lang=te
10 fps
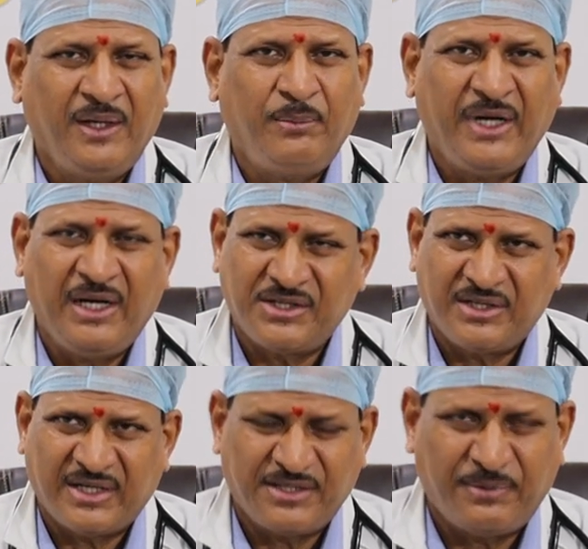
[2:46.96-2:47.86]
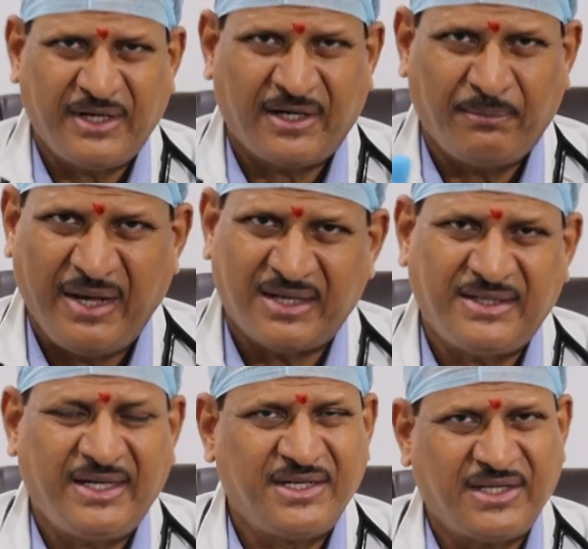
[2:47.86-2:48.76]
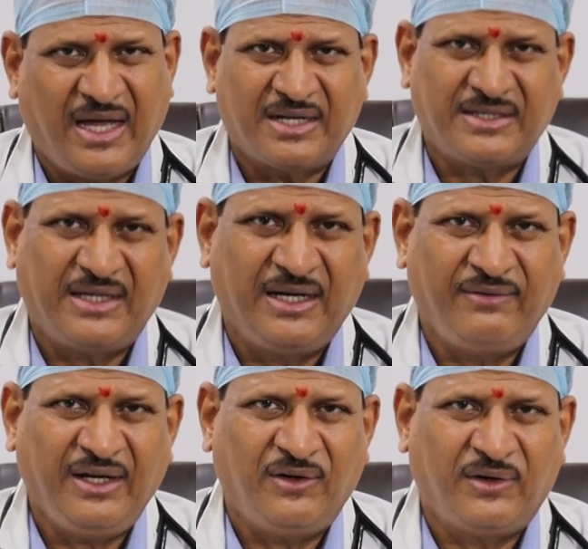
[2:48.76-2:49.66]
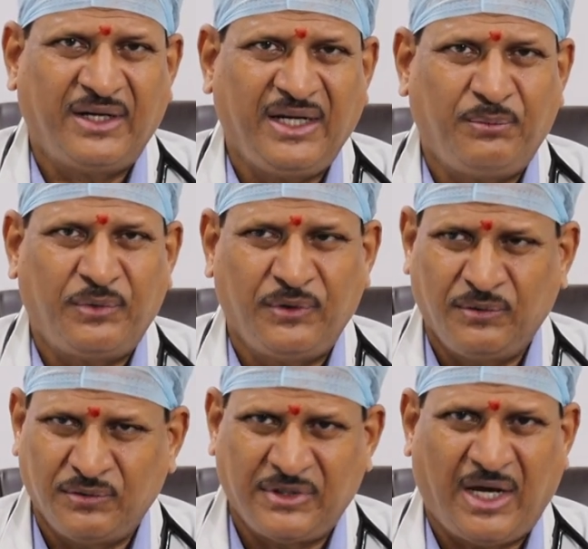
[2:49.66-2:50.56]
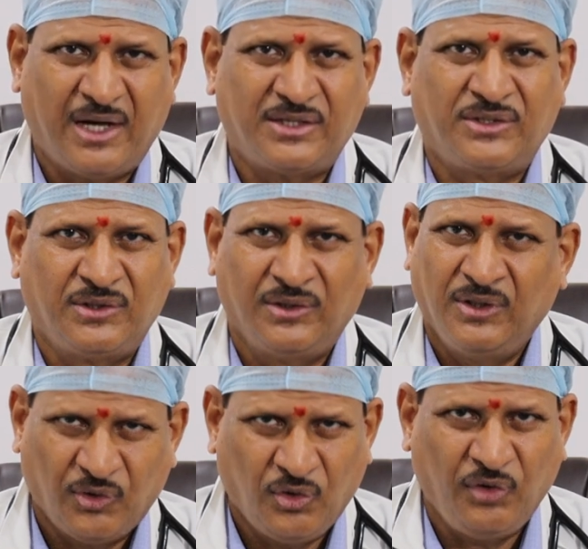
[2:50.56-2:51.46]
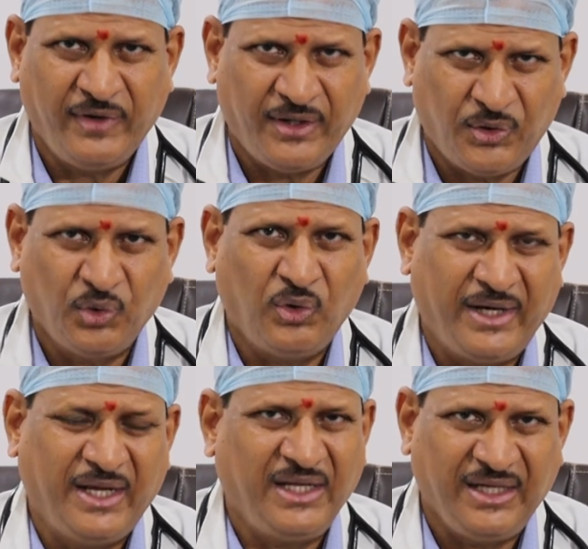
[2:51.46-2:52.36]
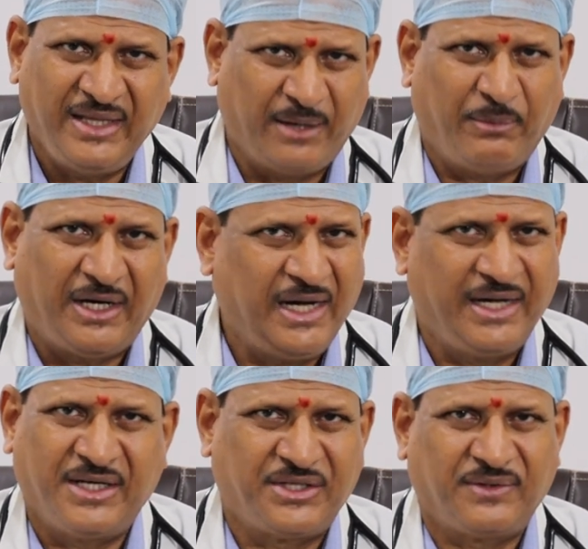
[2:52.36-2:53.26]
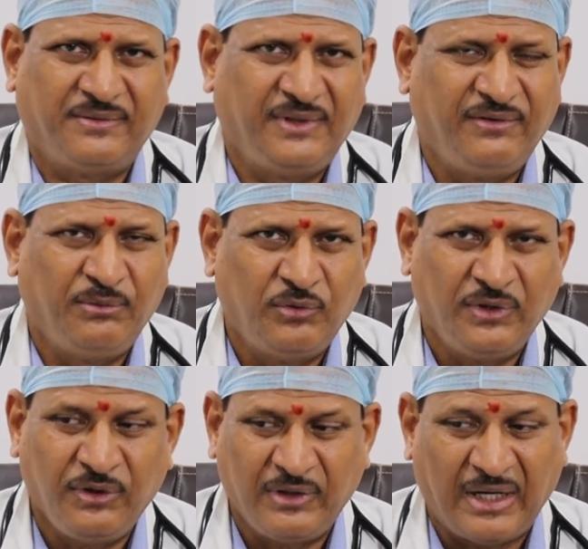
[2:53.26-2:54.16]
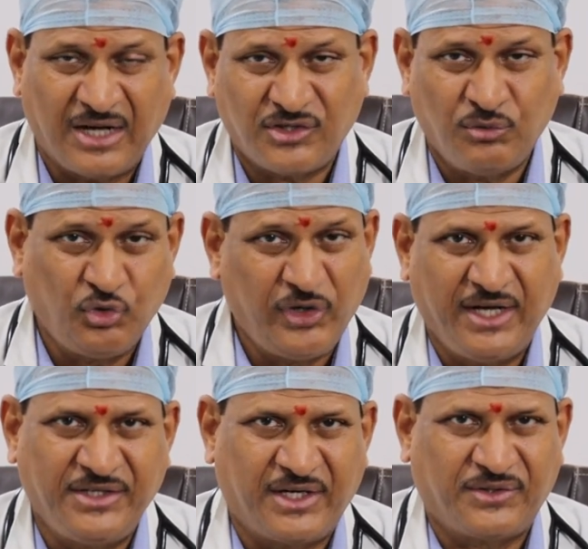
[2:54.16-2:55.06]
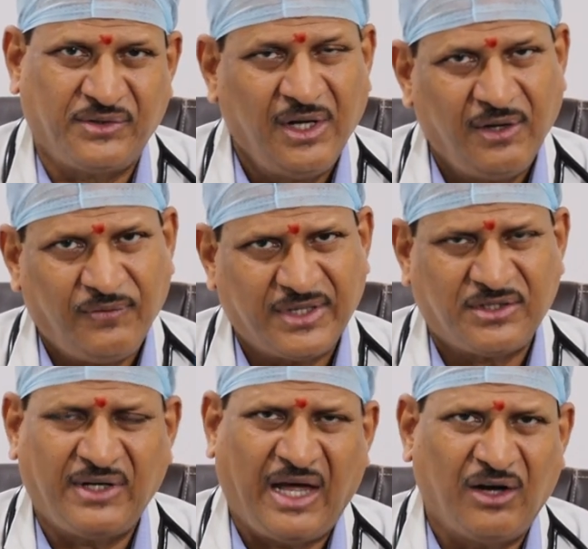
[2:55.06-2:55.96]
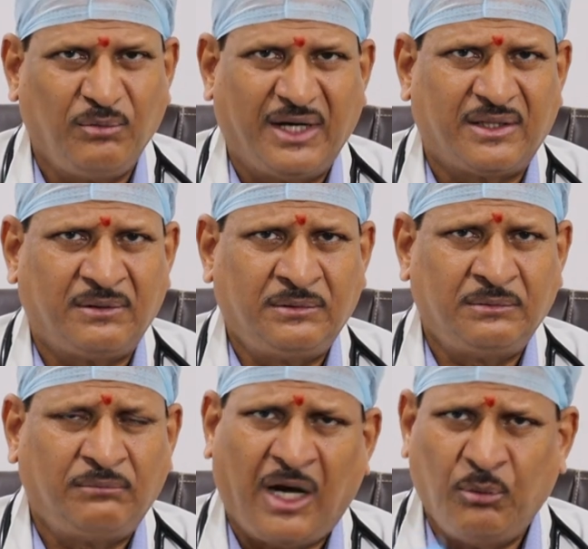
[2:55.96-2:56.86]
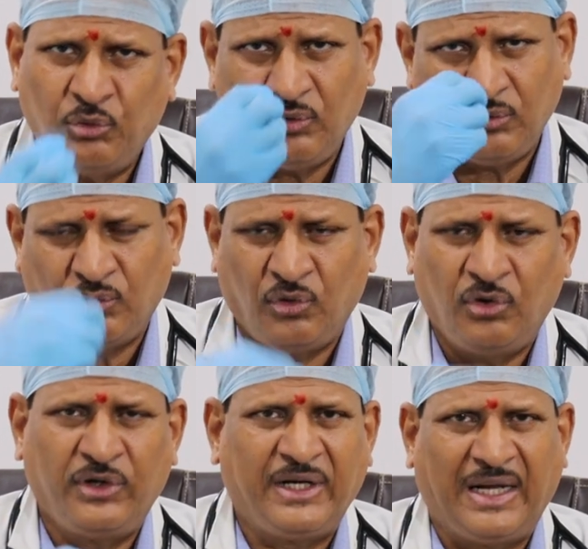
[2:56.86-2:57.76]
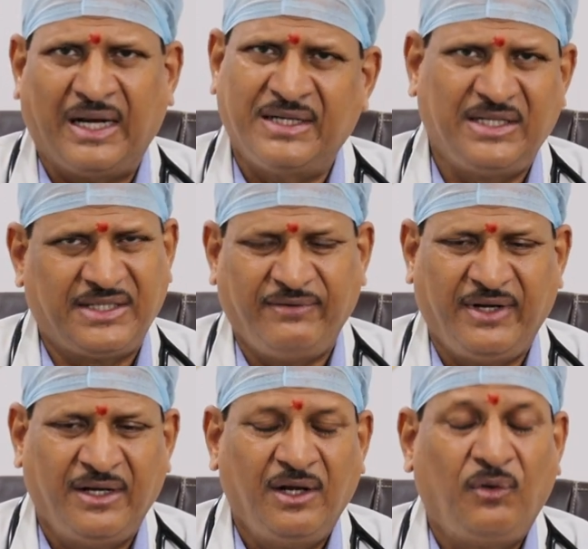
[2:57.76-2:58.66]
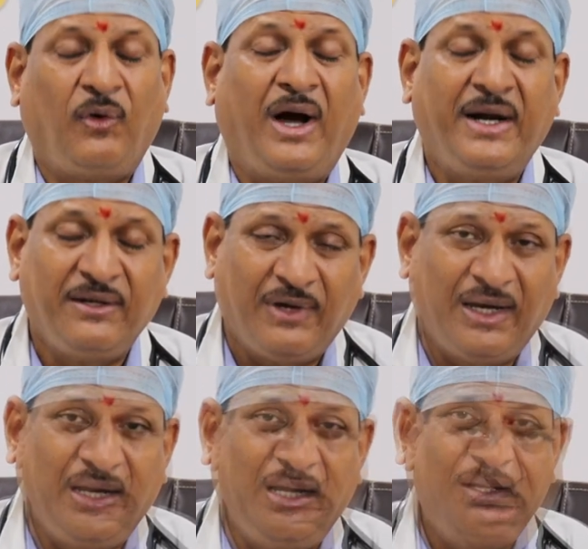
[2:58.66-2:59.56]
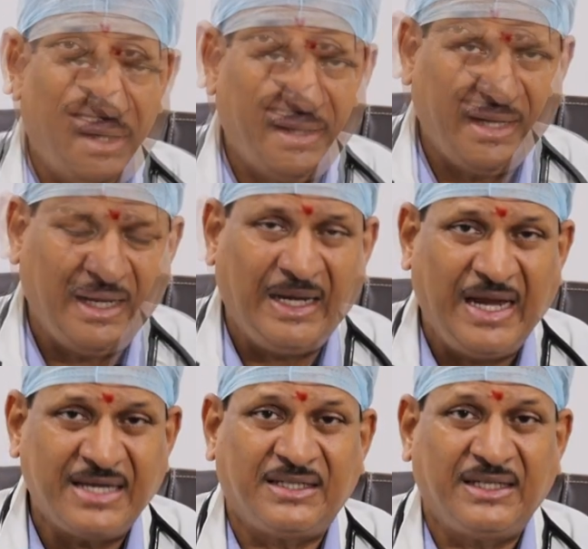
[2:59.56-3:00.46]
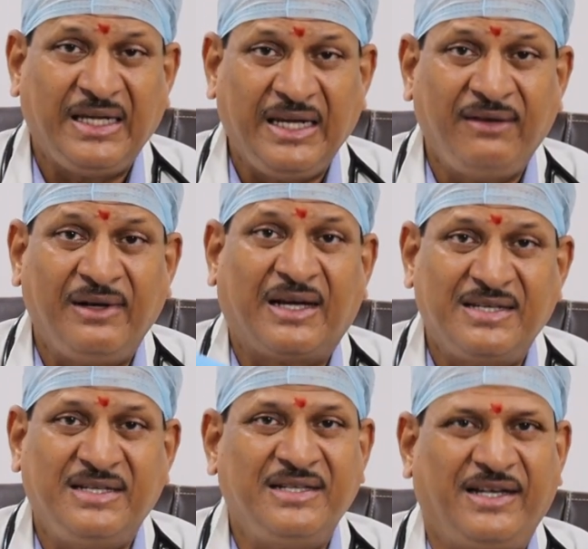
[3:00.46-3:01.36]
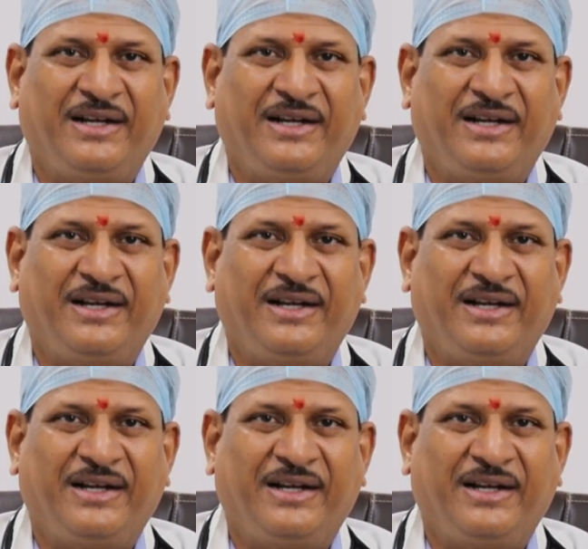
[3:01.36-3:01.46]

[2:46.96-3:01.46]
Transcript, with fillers: మిడిల్ ఈస్ట్ రెస్పిరేటర్ మెర్స్ అండ్ సార్స్ అనేవి ఒకటి ఇప్పుడు సార్స్ కోవిడ్ టూ అనేది ఇదనమాట లేటెస్ట్ ఇవి ఇవి లాస్ట్ మూడు డేంజరస్ ఫస్ట్ నాలుగు మాత్రం మామూలు కోల్డ్ని కలగజేసేవి వాటి వల్ల అంటే లెస్ ఈవిల్ కజిన్స్